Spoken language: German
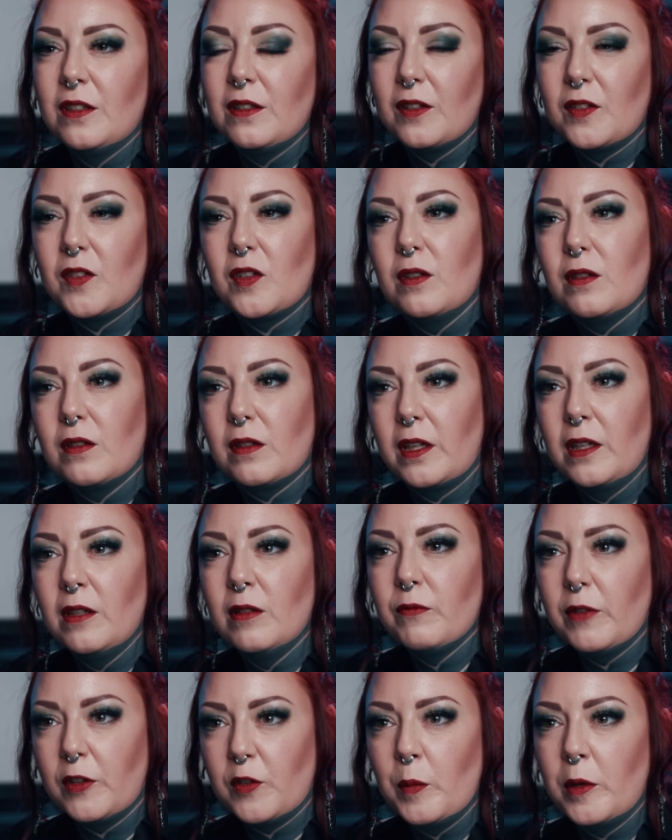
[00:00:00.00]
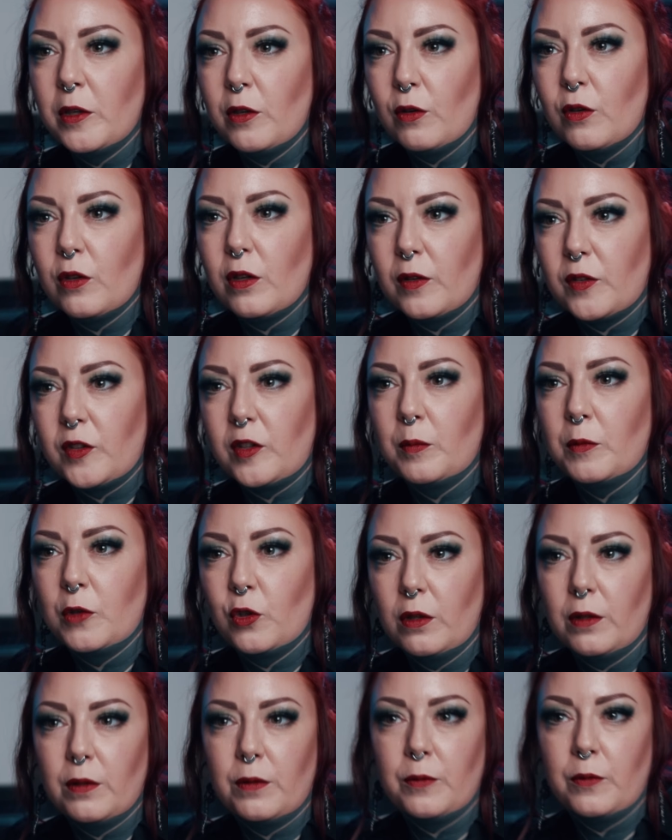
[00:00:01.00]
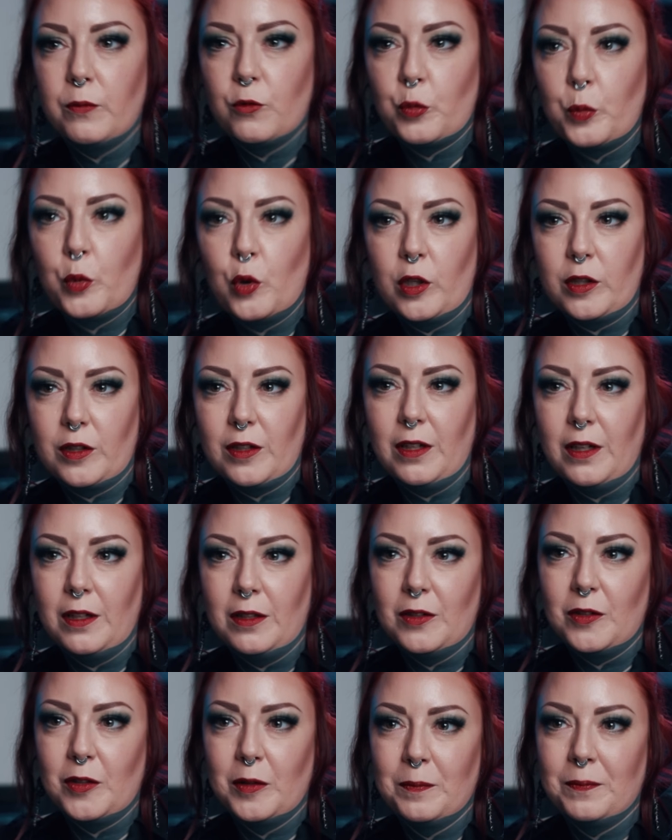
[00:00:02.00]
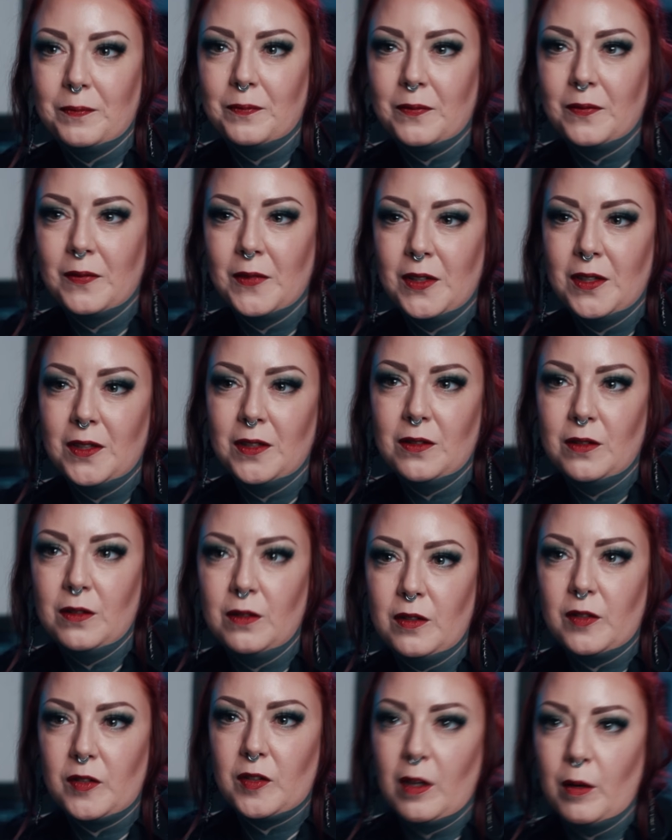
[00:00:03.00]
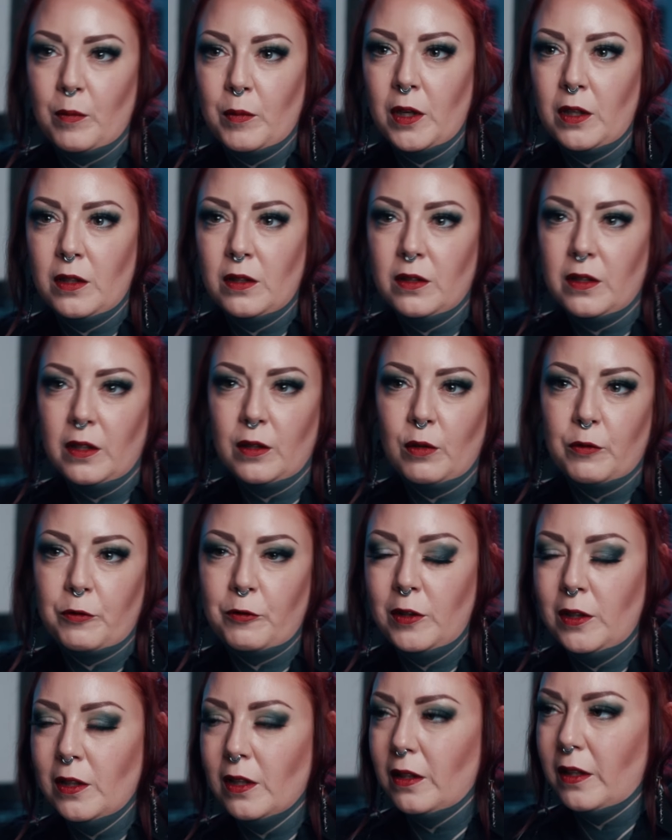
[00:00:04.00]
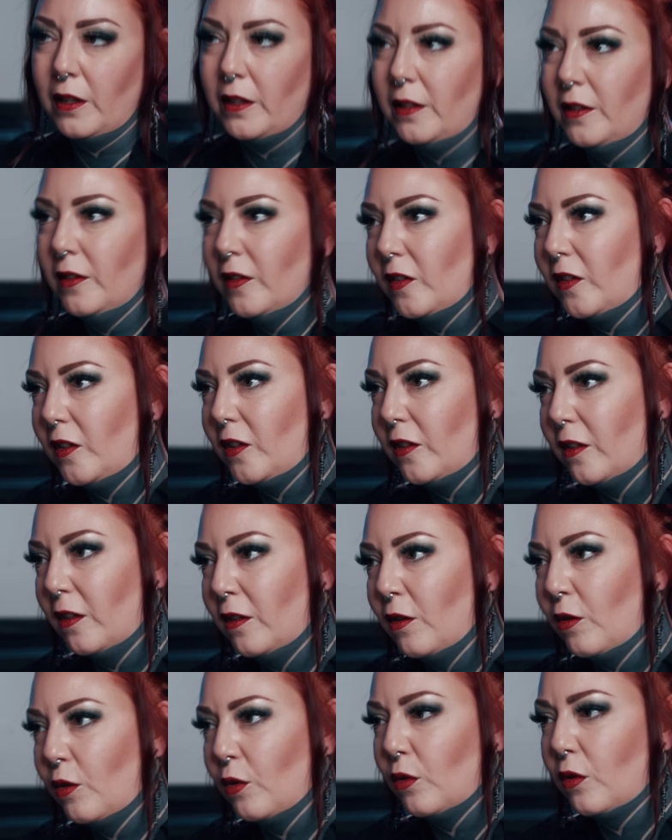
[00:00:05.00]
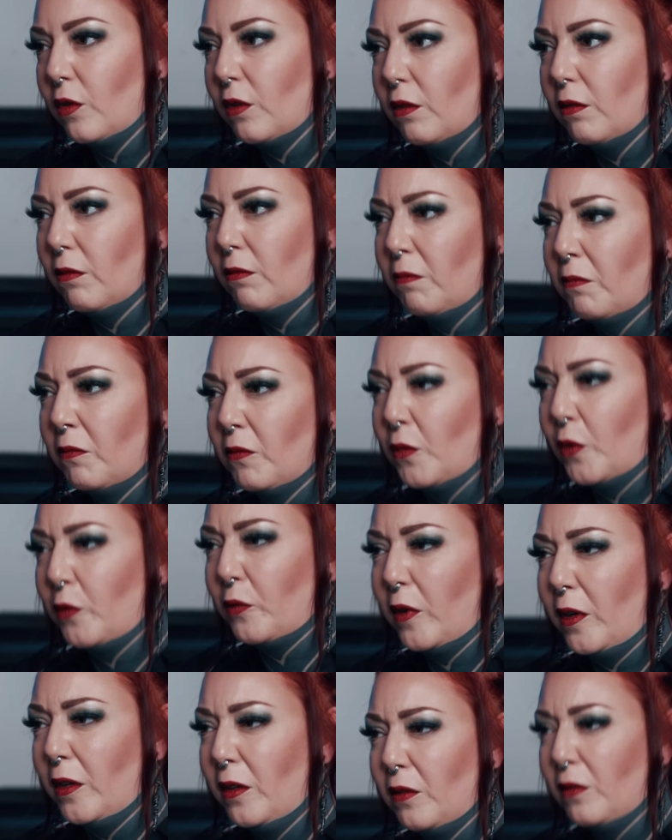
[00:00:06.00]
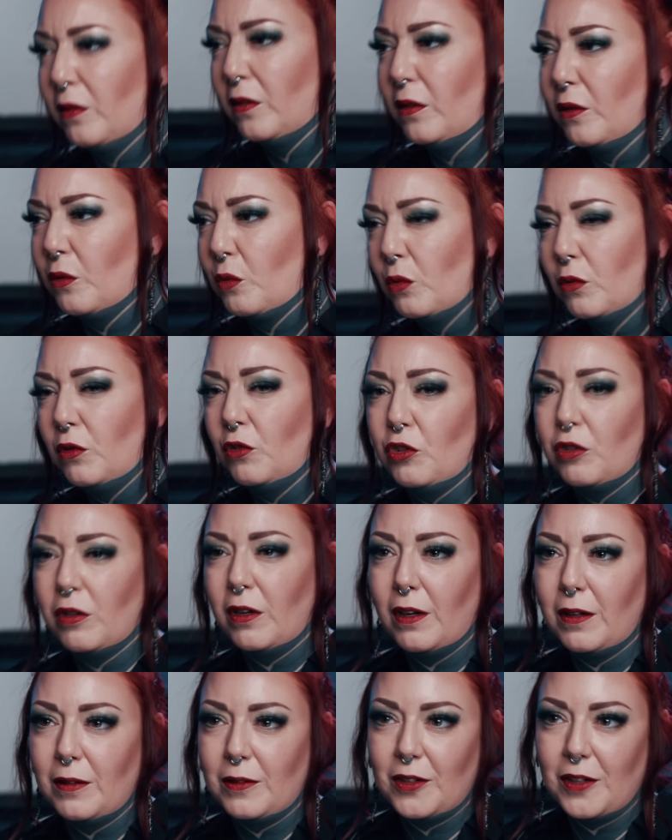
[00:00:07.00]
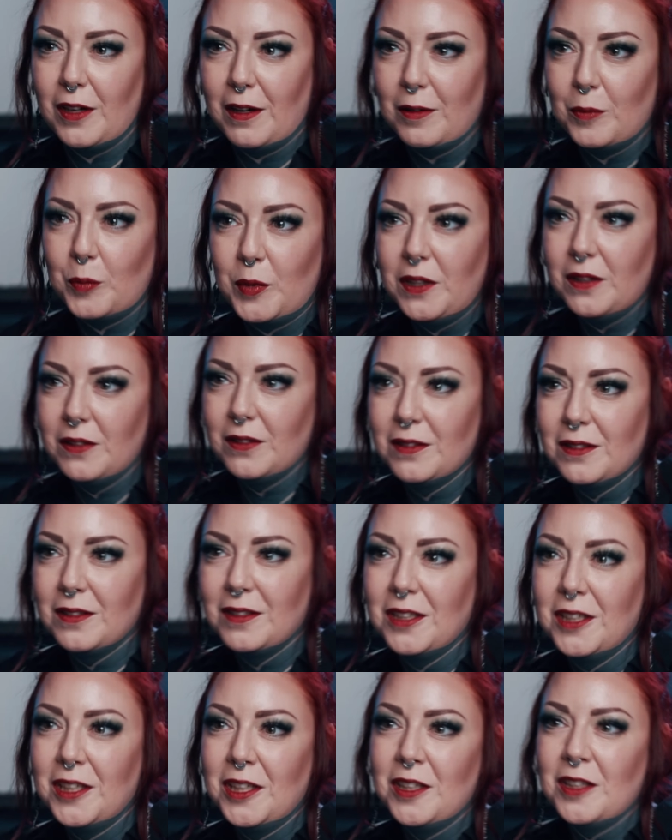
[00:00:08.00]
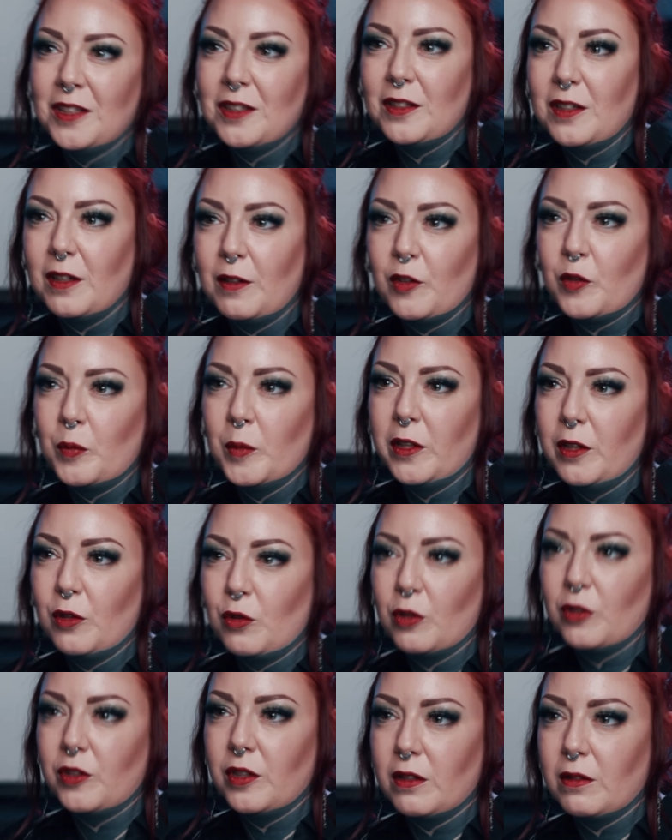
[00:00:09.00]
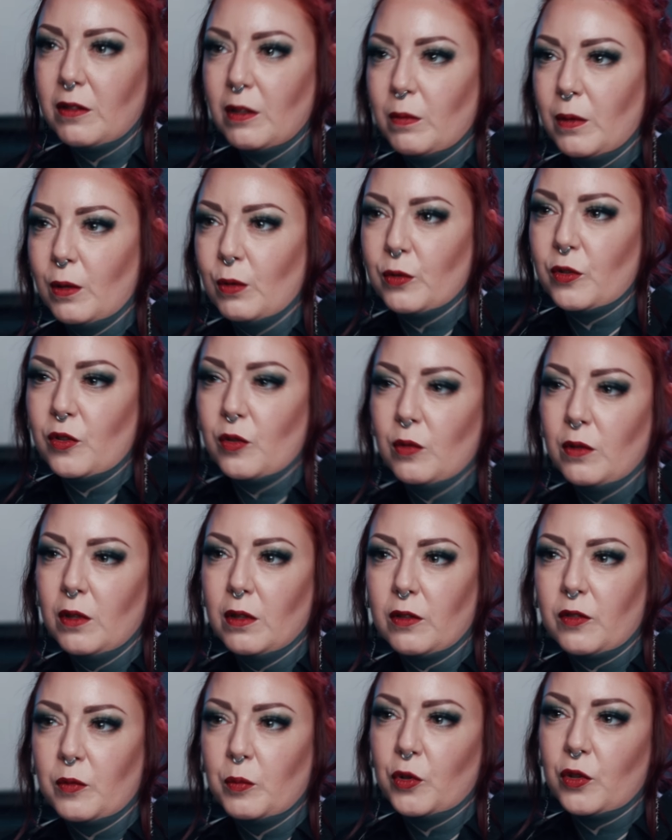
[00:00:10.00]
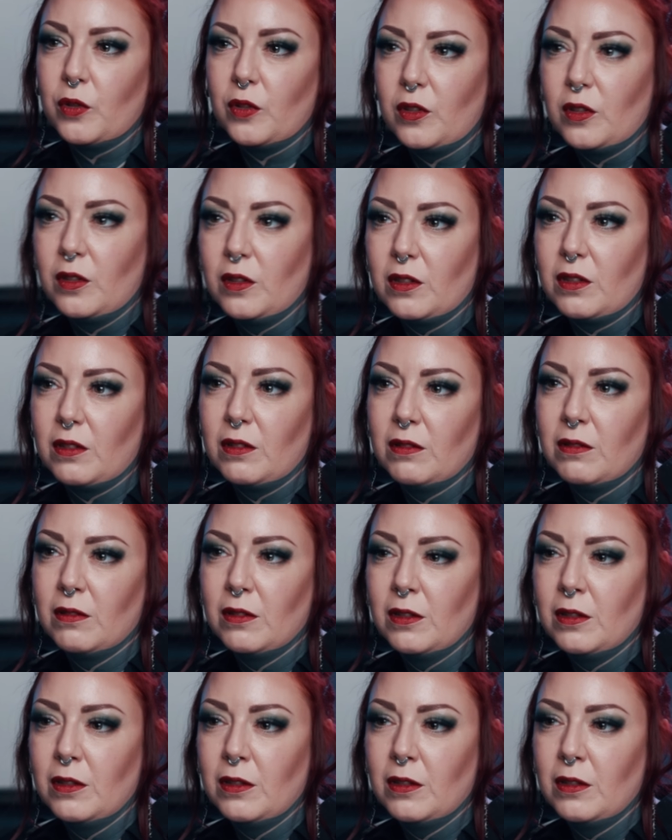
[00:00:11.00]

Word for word: Das äh, Ringen, was man auch aus dem äh, Sport kennt. Okay. Ne, das kann man dann auf vielerlei Hinsicht dann auch ähm, auf eine erotische Art darbieten. Da ist mir der Kontakt aber auch zu nah, das möchte ich nicht.